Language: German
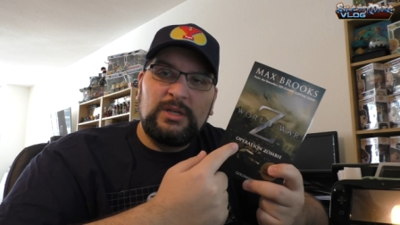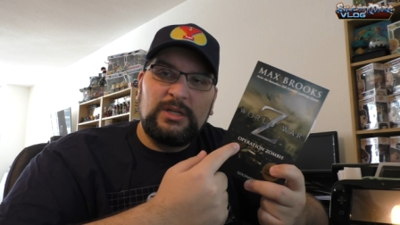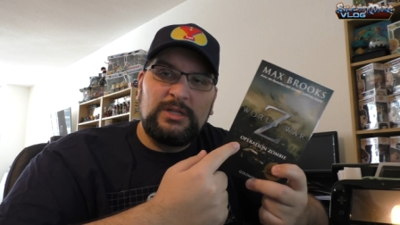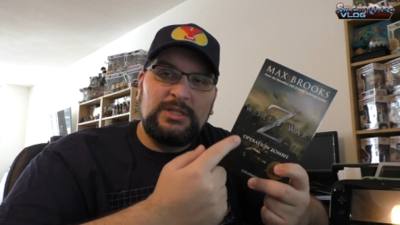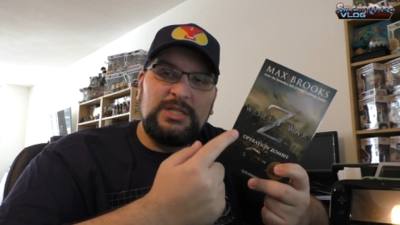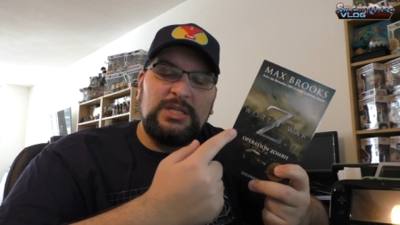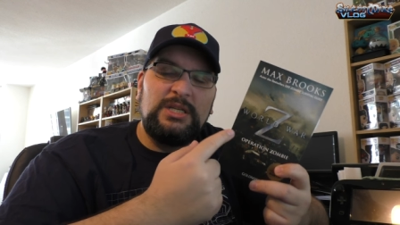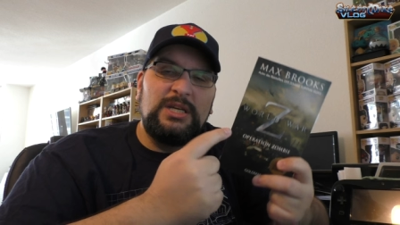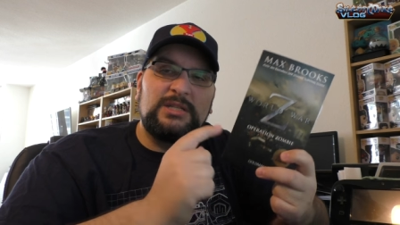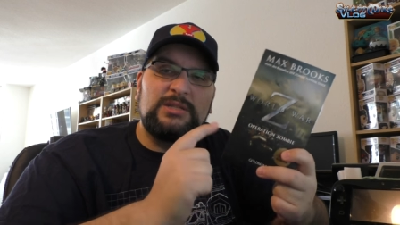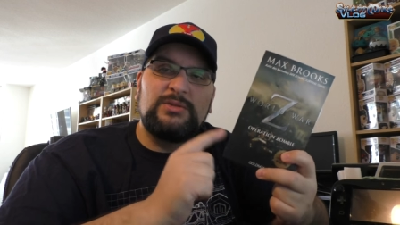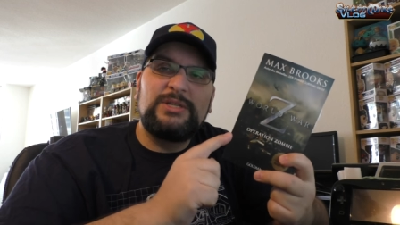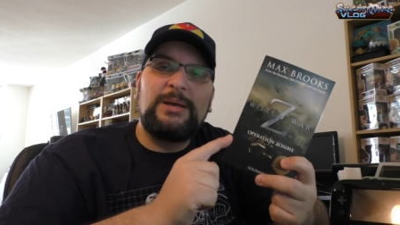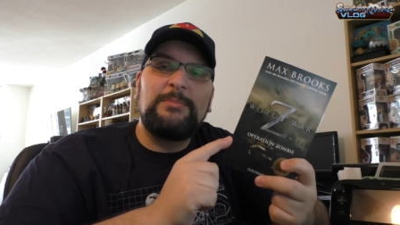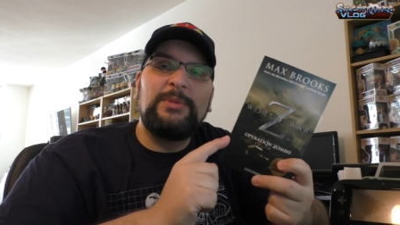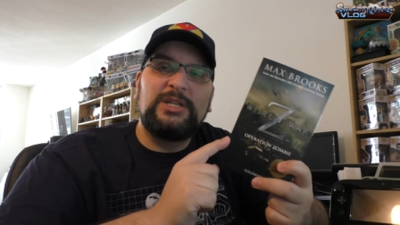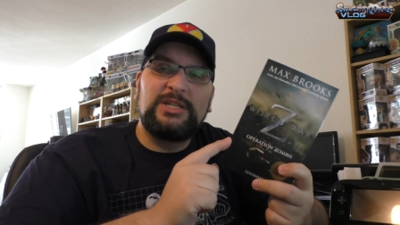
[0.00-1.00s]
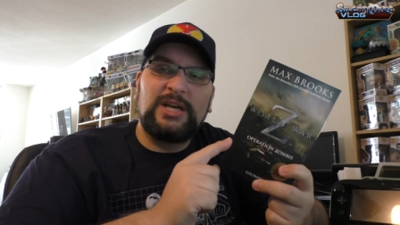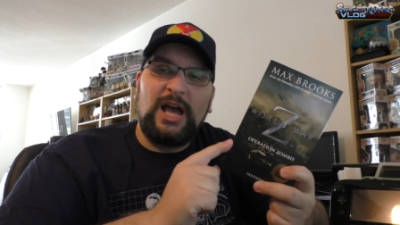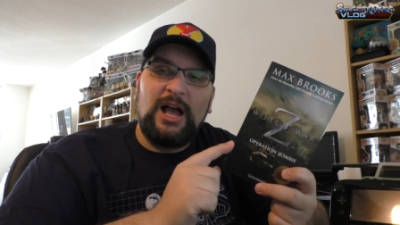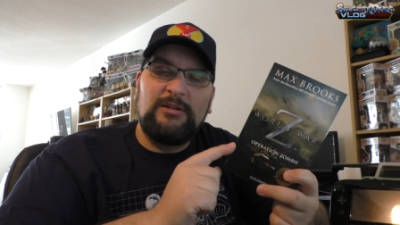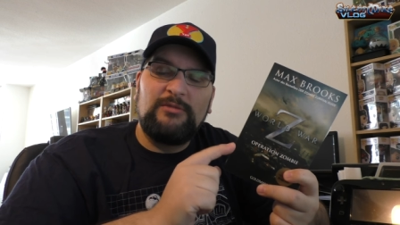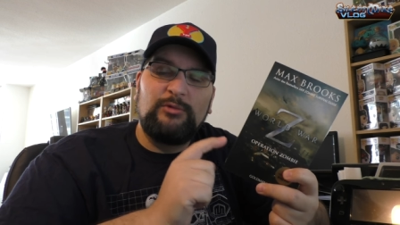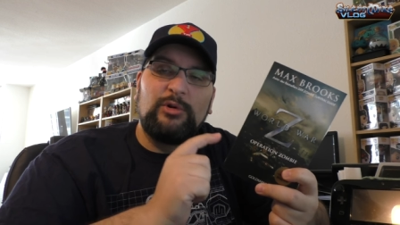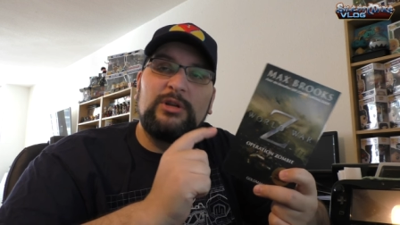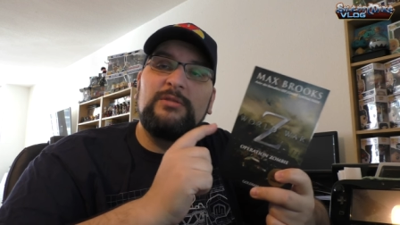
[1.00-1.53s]
äh, die hier
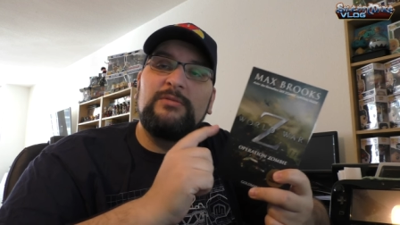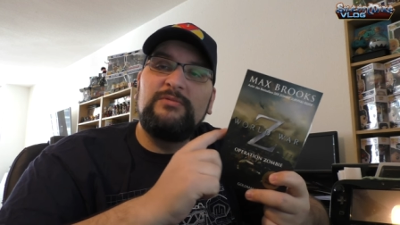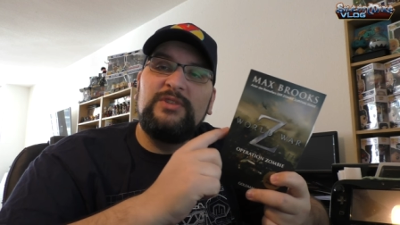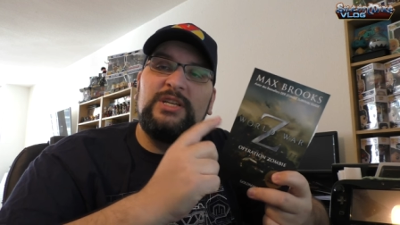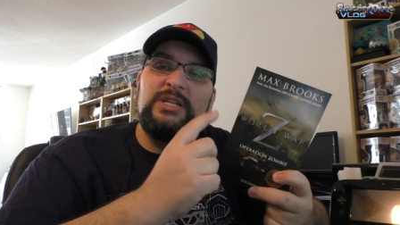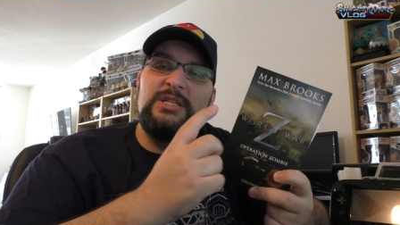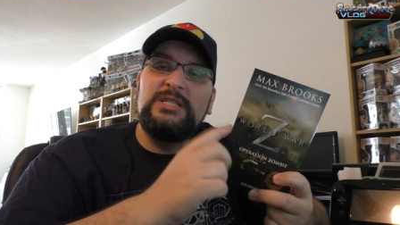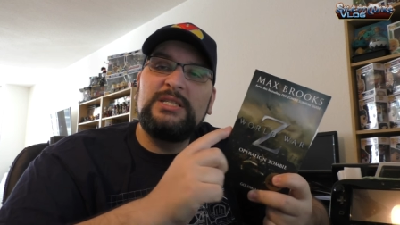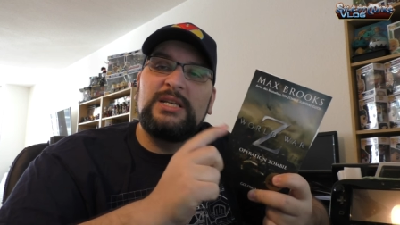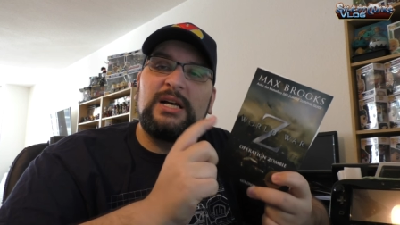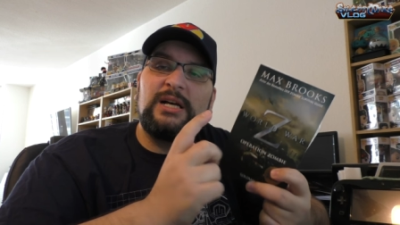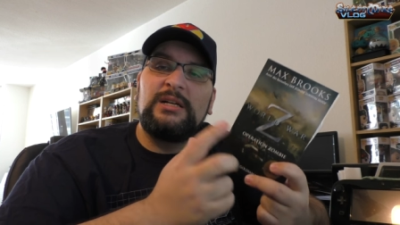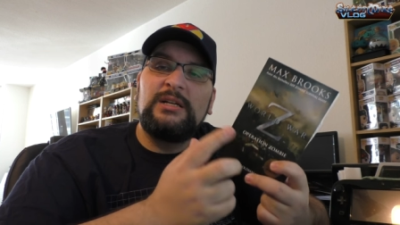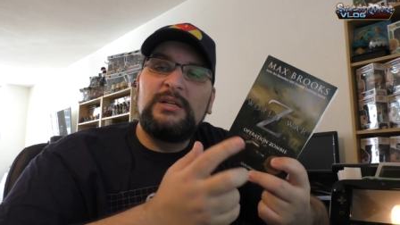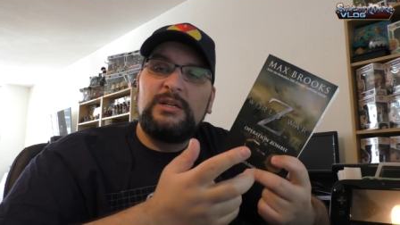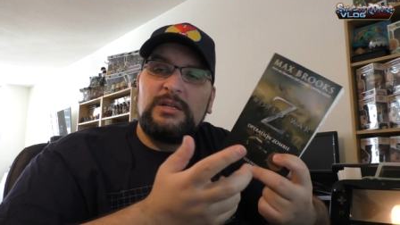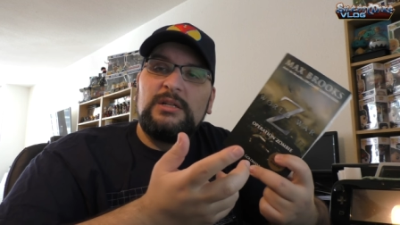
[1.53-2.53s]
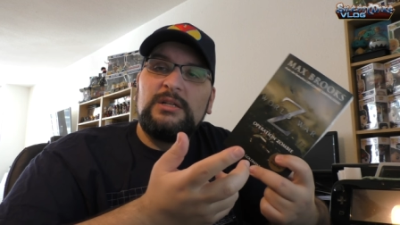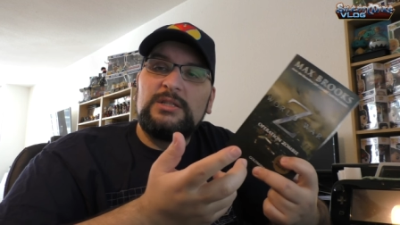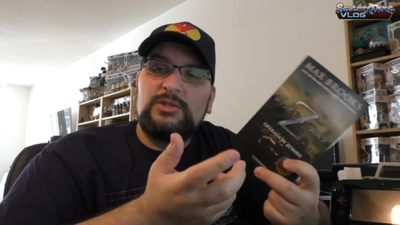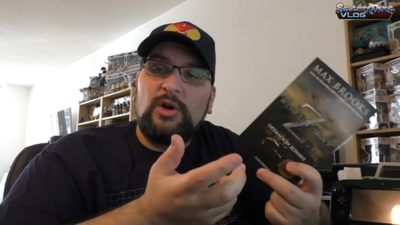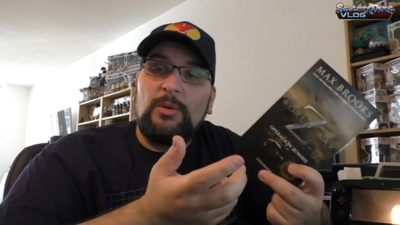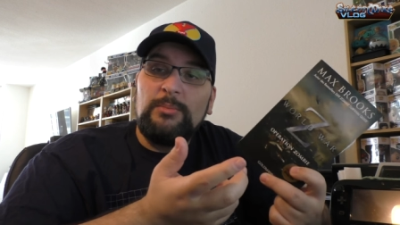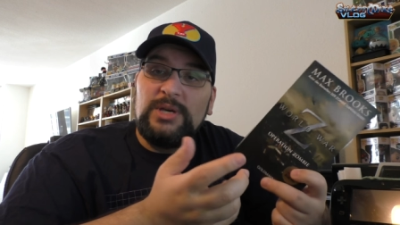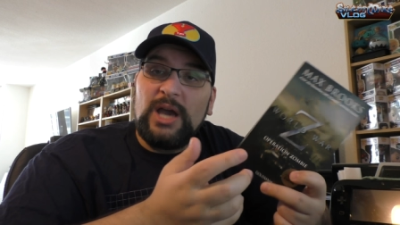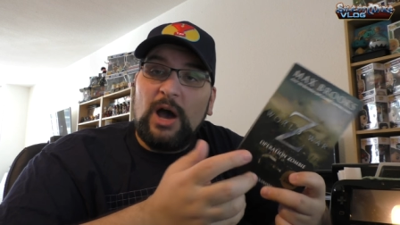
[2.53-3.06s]
zusammengetragen wurden, wie dieser
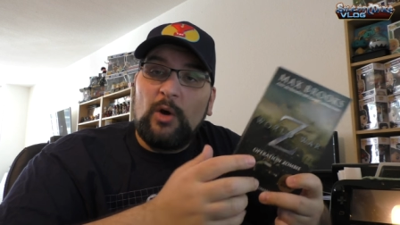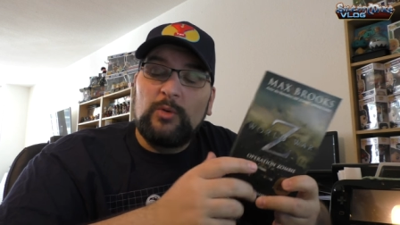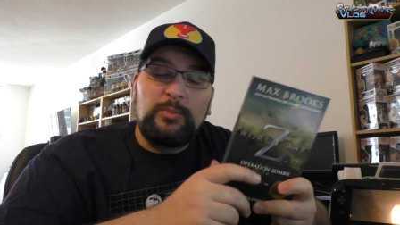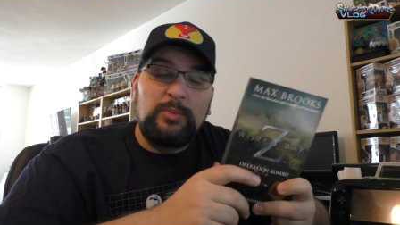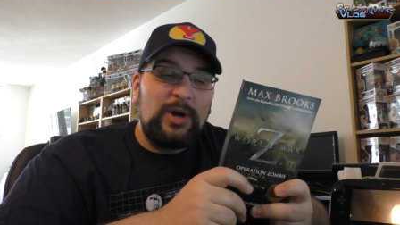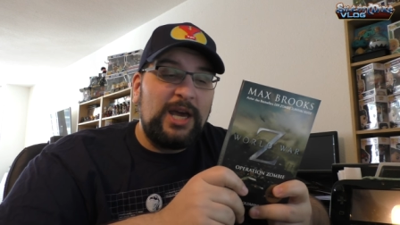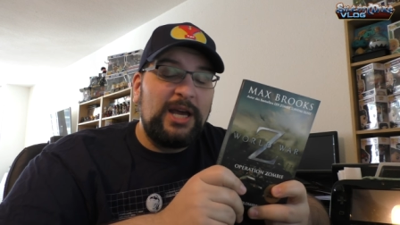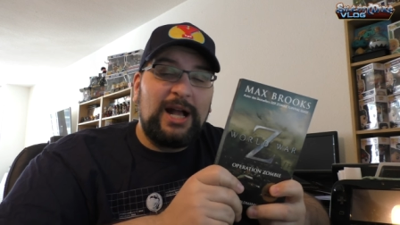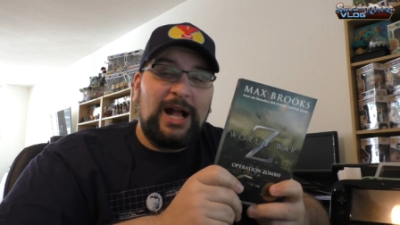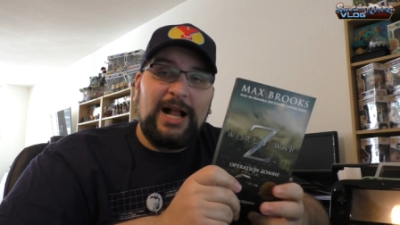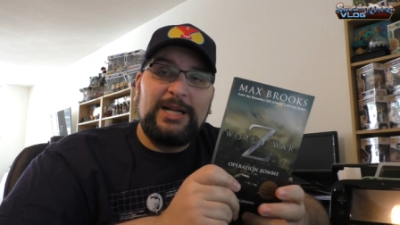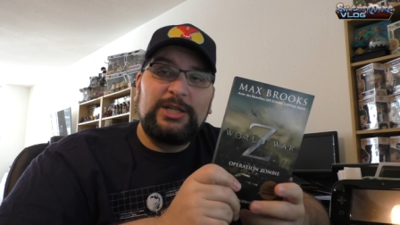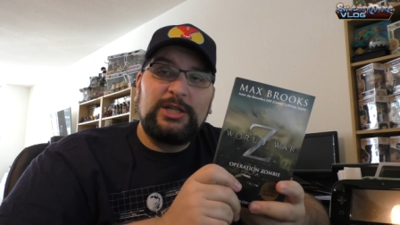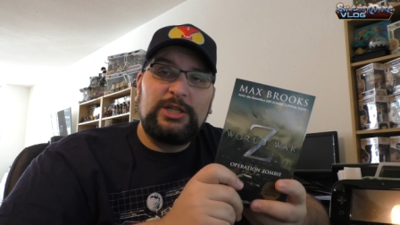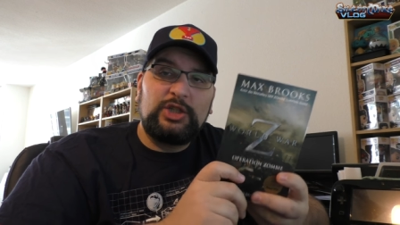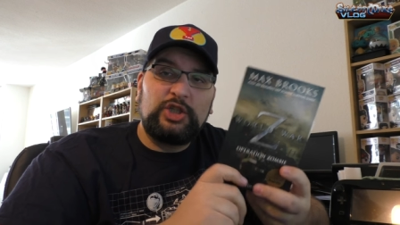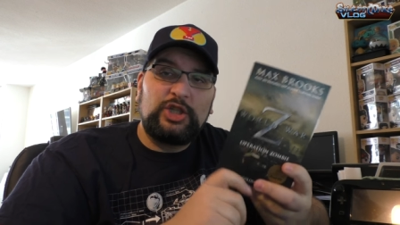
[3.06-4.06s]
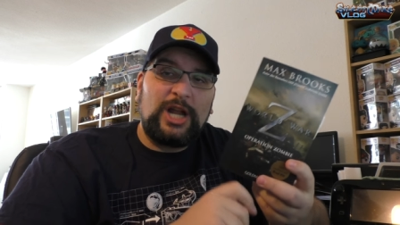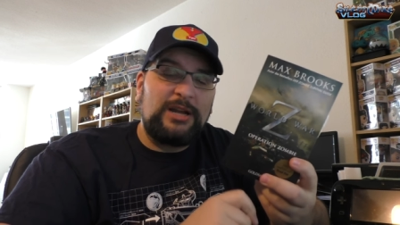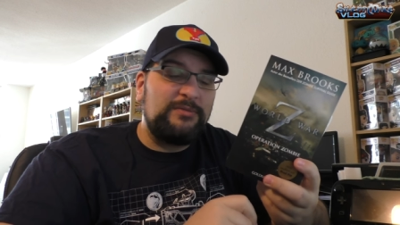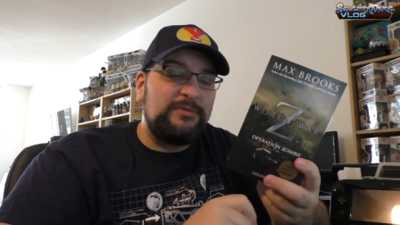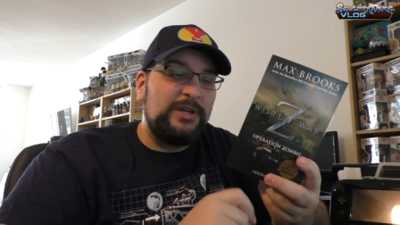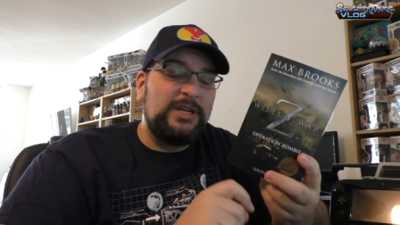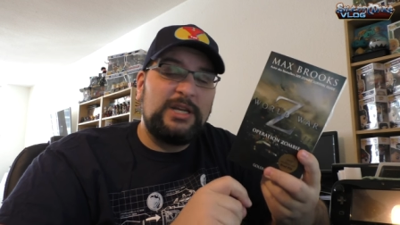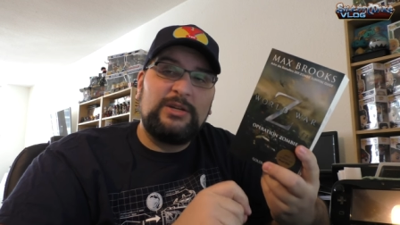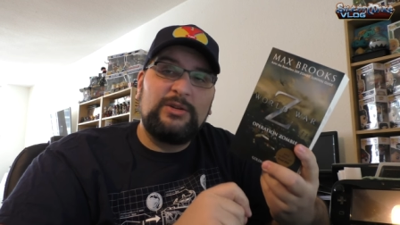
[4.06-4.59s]
Zombie-Outbreak halt
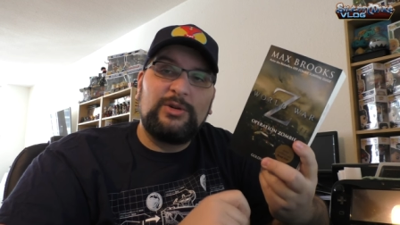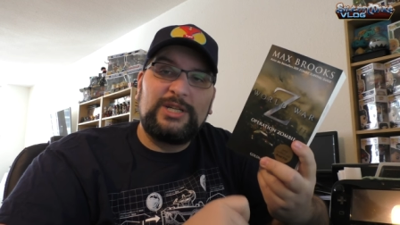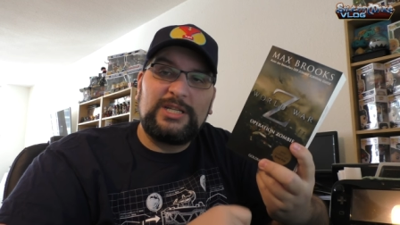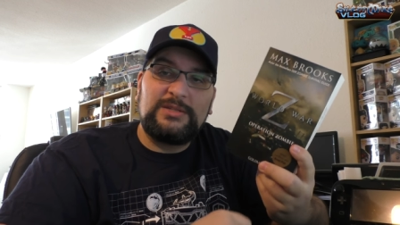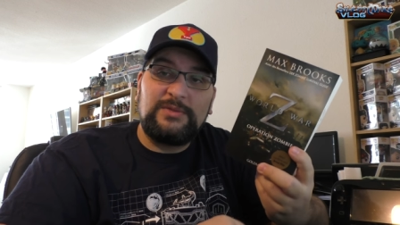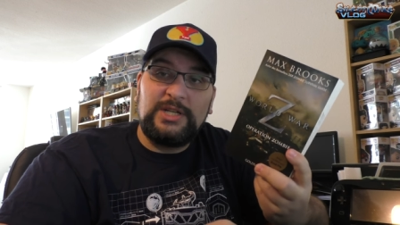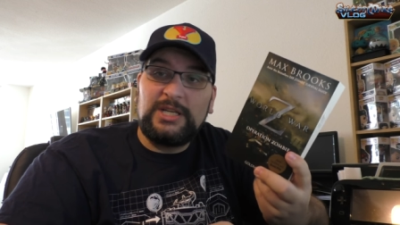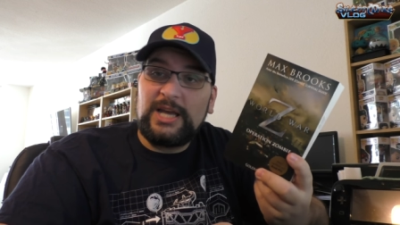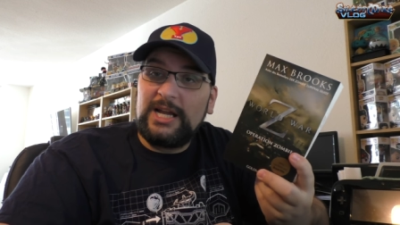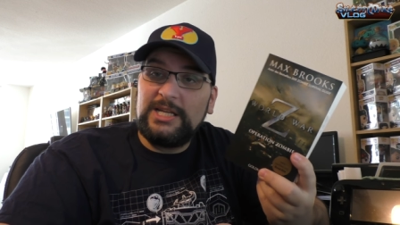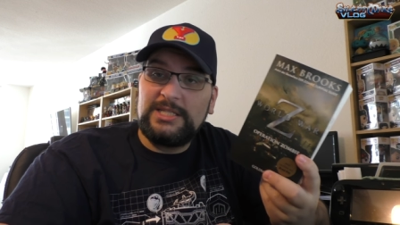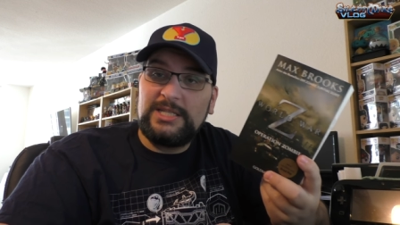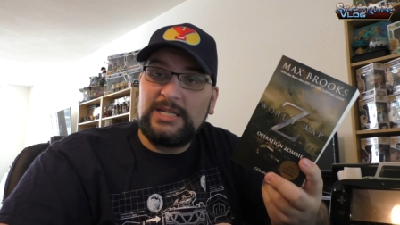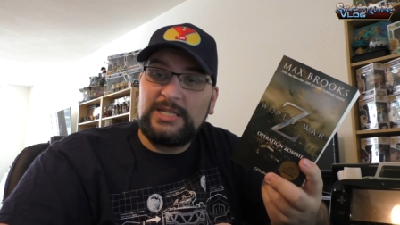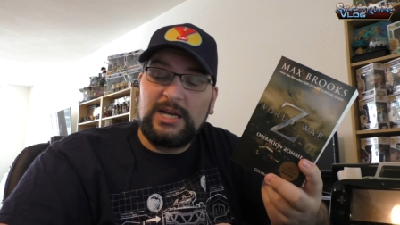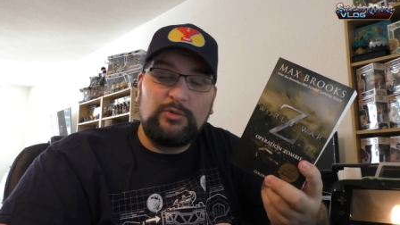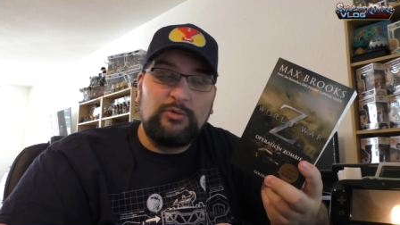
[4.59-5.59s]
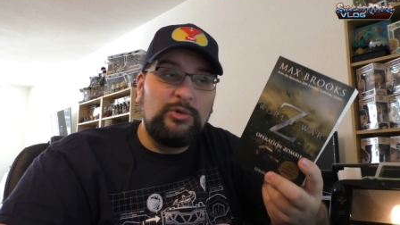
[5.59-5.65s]
stattfindet. Und das finde ich eigentlich sehr, sehr